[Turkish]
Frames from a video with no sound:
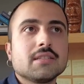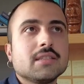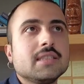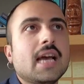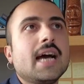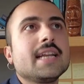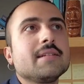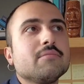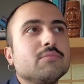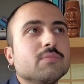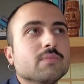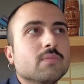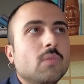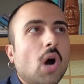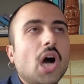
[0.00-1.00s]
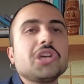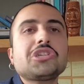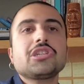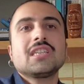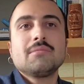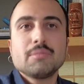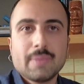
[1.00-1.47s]
Yani
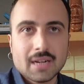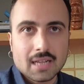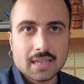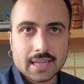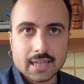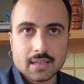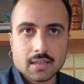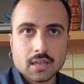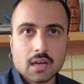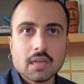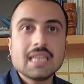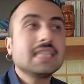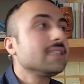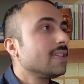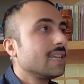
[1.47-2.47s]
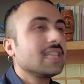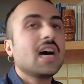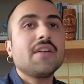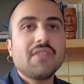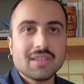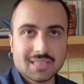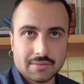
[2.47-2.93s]
aşırı da bir para değil. İngiltere daha
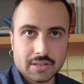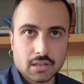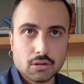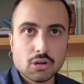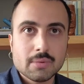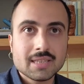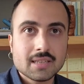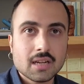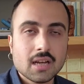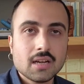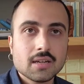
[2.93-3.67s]
fazla veriliyor Birleşmiş mesela.